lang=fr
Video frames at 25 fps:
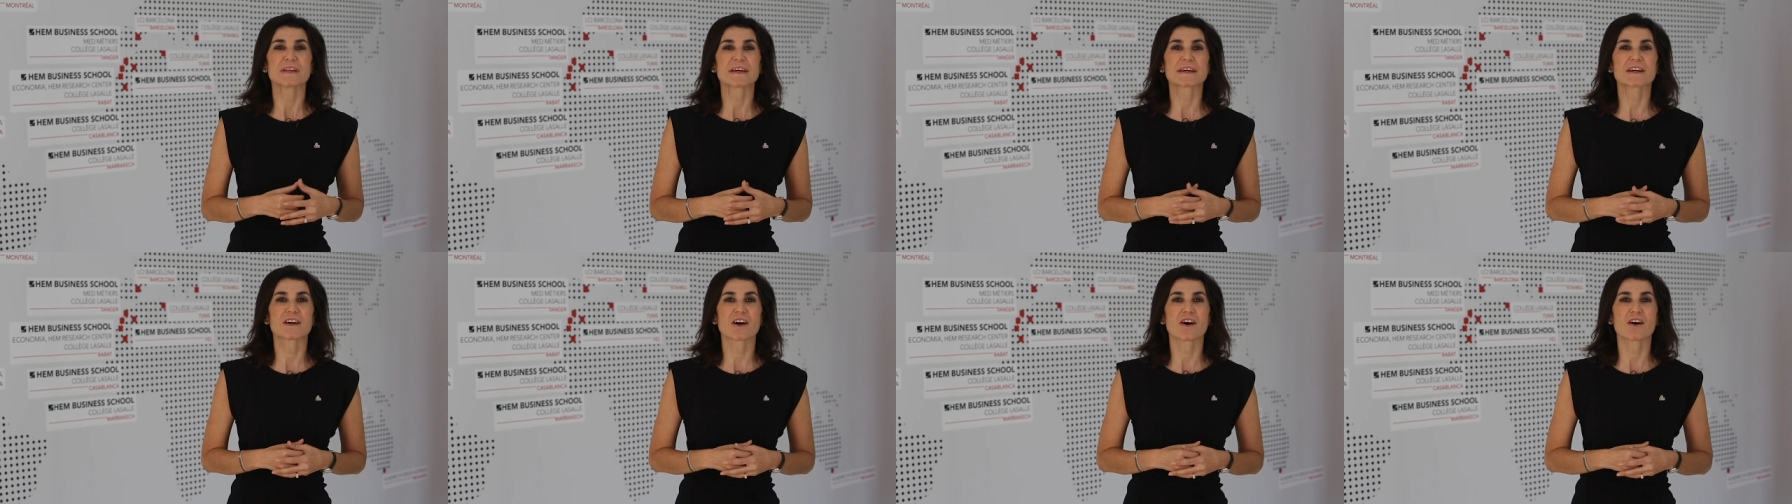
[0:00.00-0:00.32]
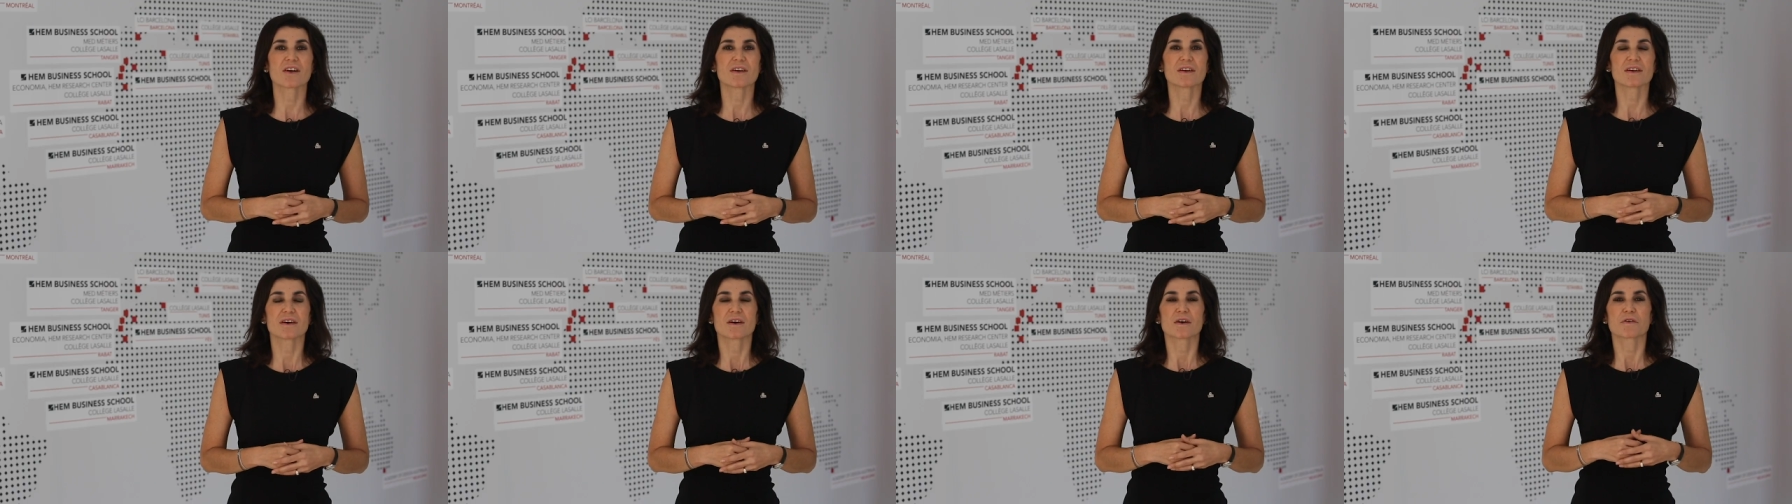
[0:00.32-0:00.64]
une
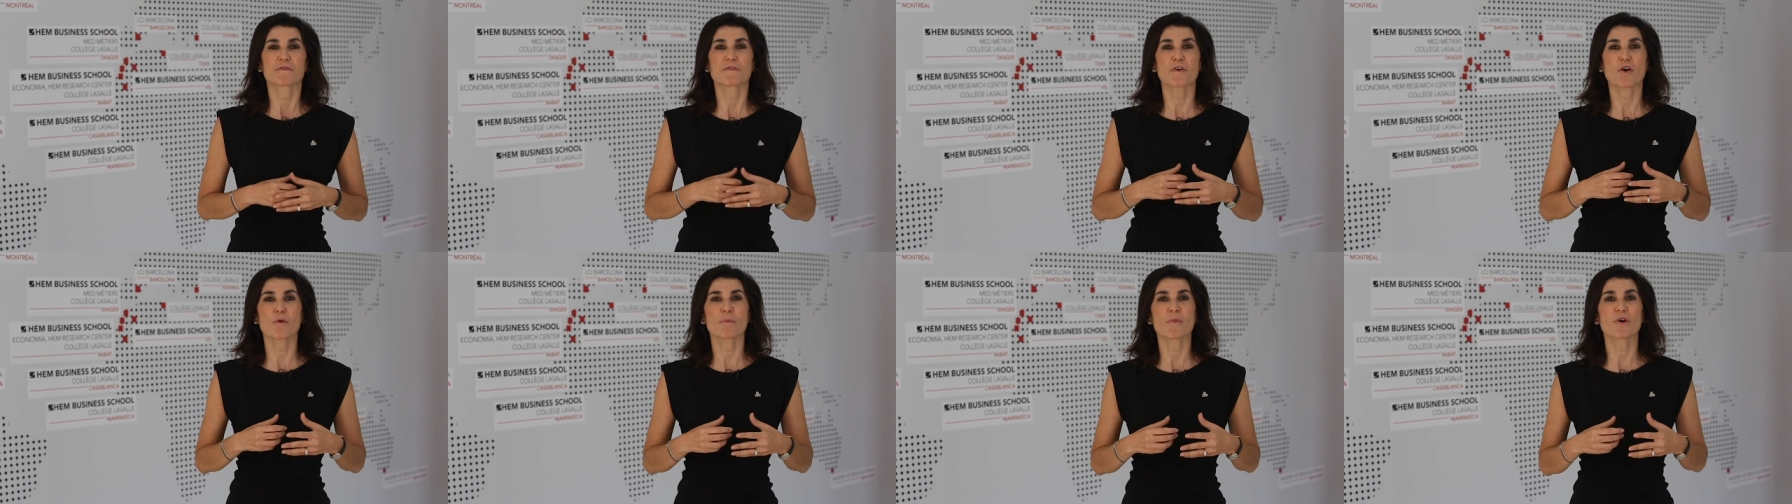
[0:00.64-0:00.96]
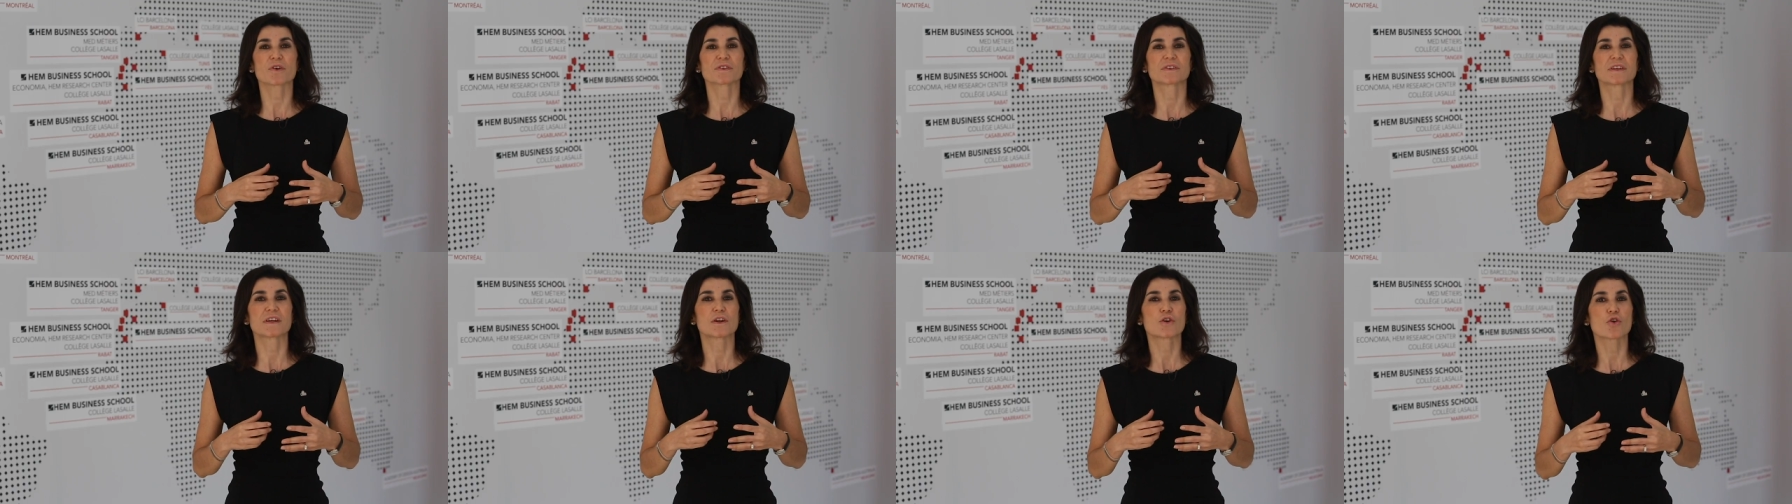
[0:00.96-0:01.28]
école
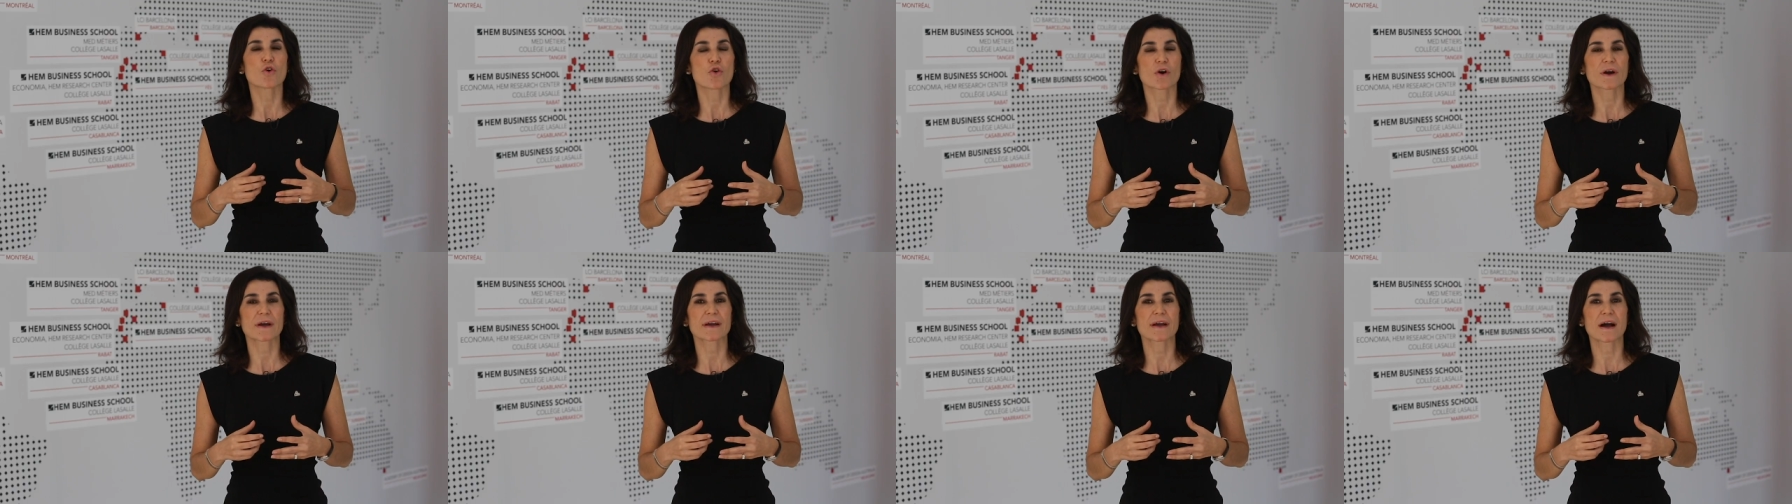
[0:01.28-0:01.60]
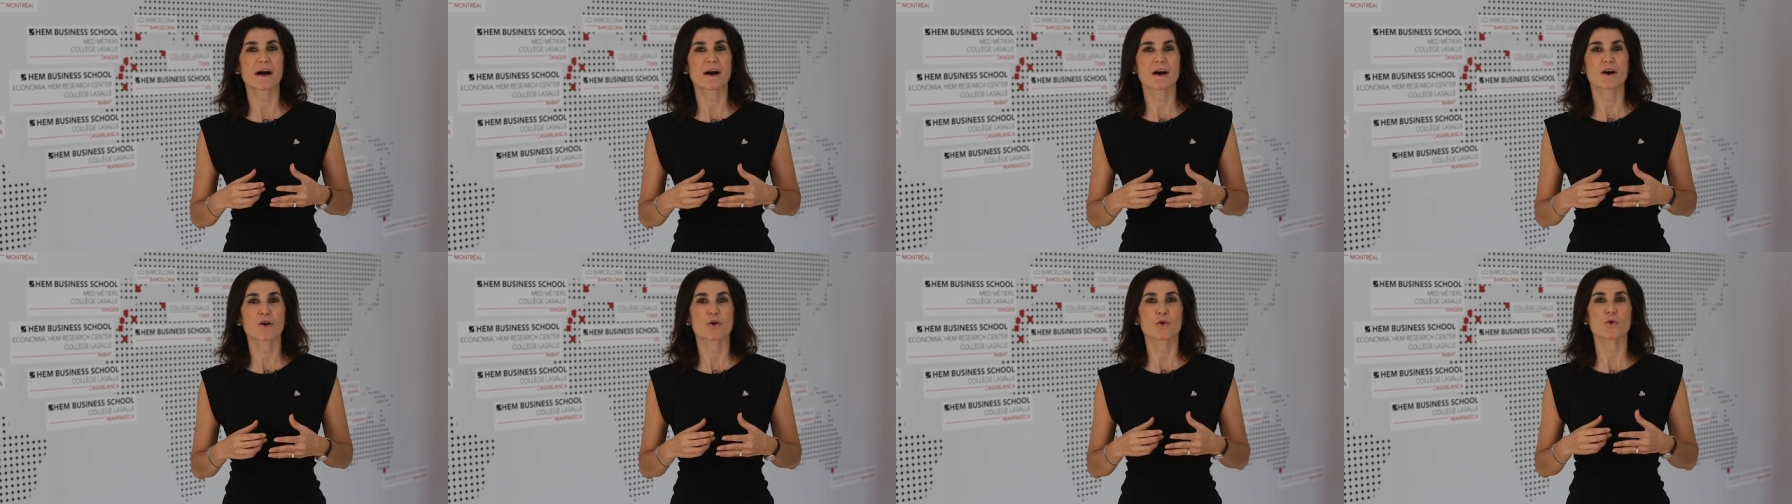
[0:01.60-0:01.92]
formant des
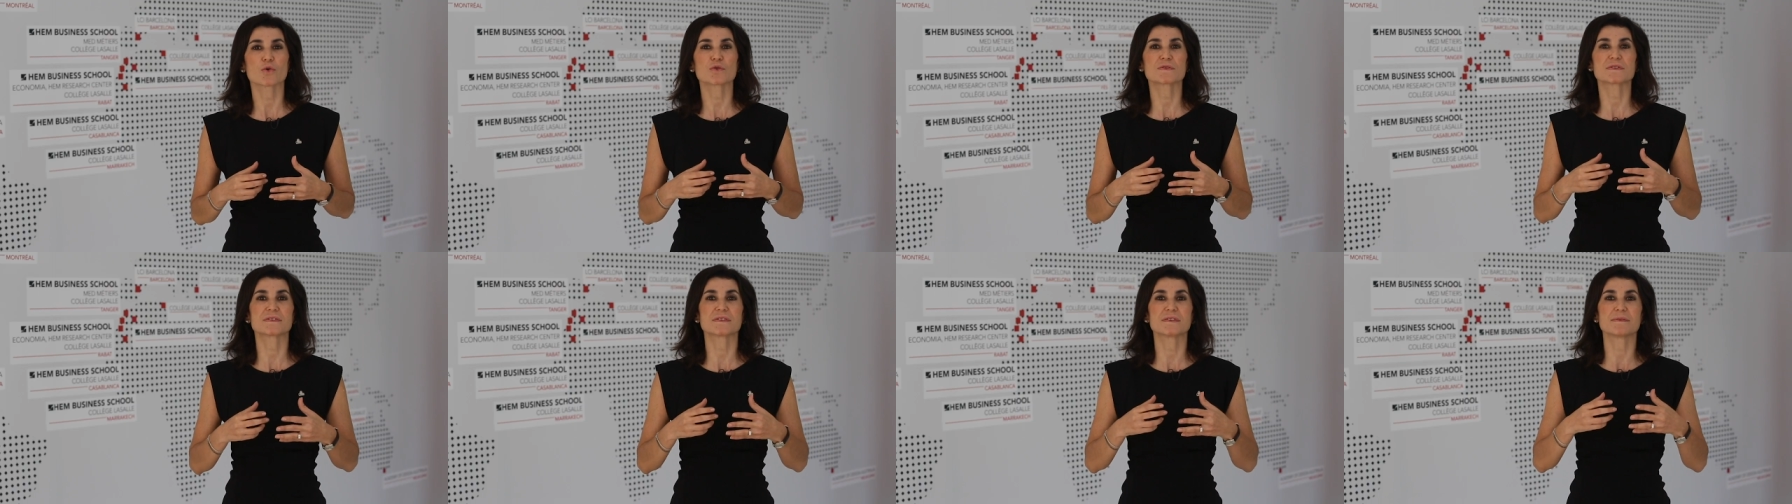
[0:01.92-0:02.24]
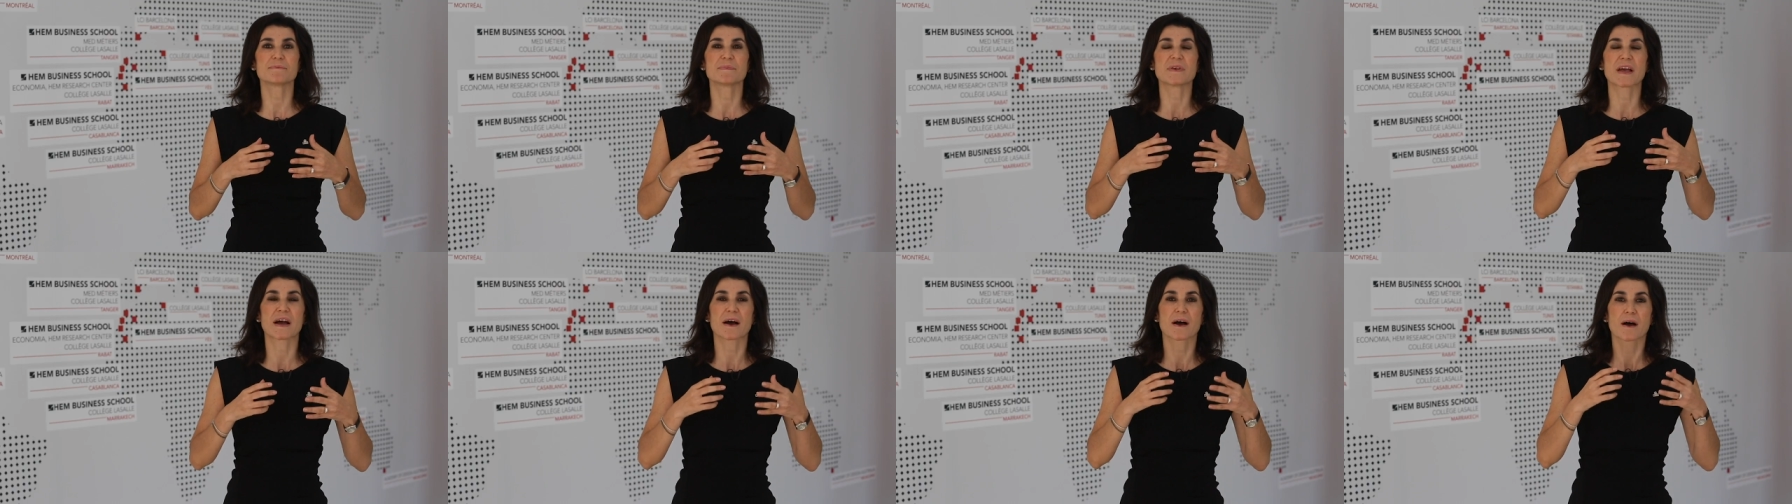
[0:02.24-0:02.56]
lauréats
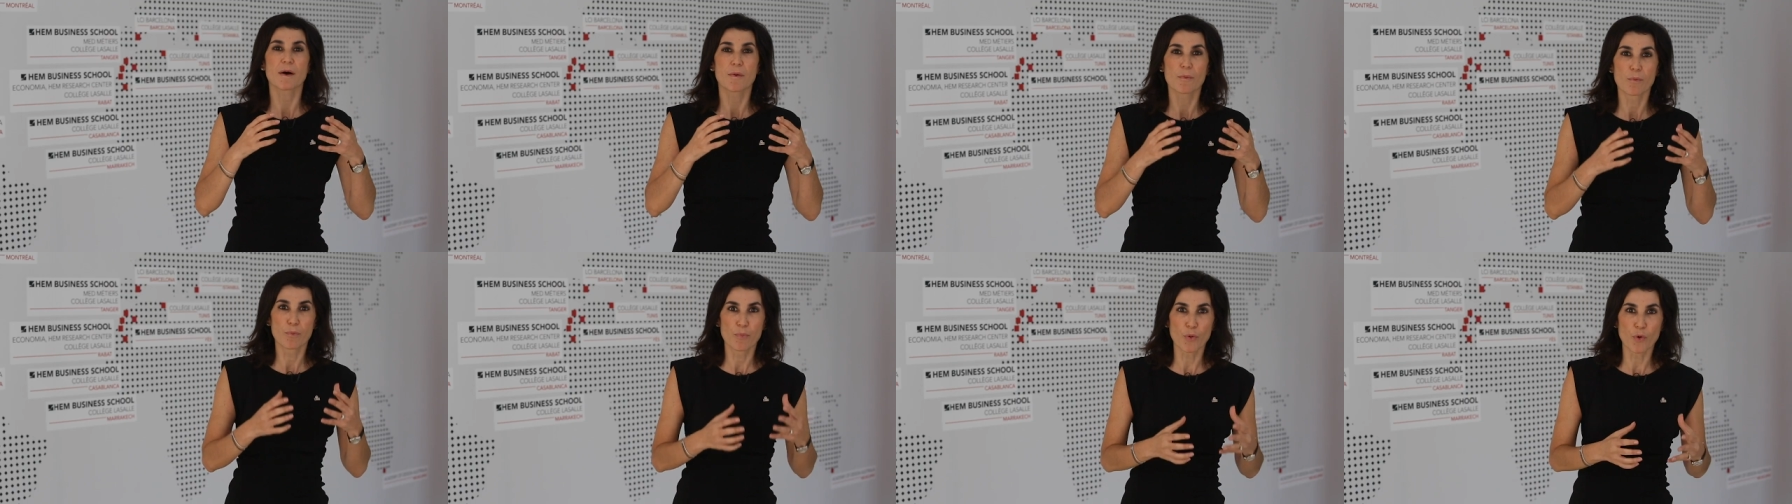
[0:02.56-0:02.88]
aussi bien